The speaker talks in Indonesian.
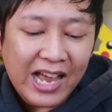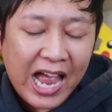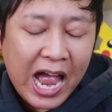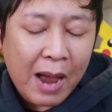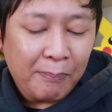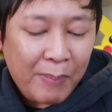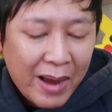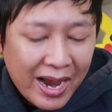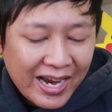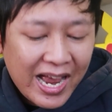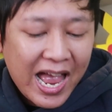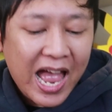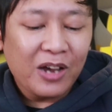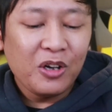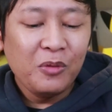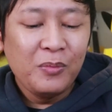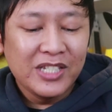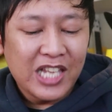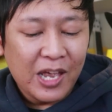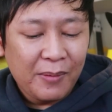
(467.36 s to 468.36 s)
Apakah
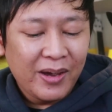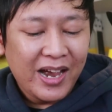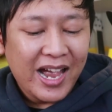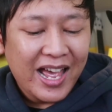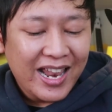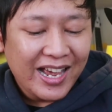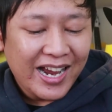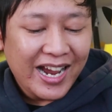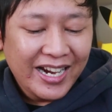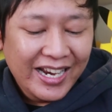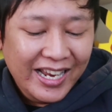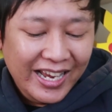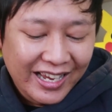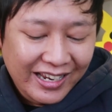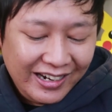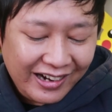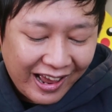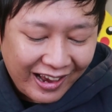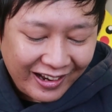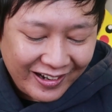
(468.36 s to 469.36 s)
aku bisa mengalahkan
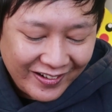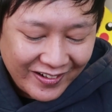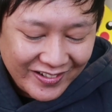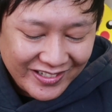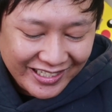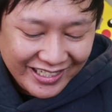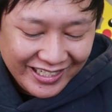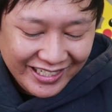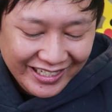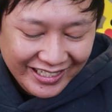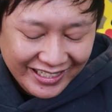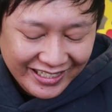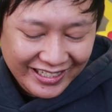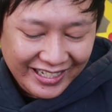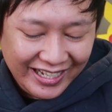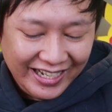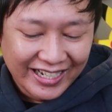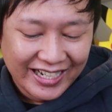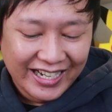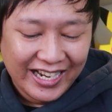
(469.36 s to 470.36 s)
Hera keras ini
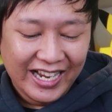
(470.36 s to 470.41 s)
ya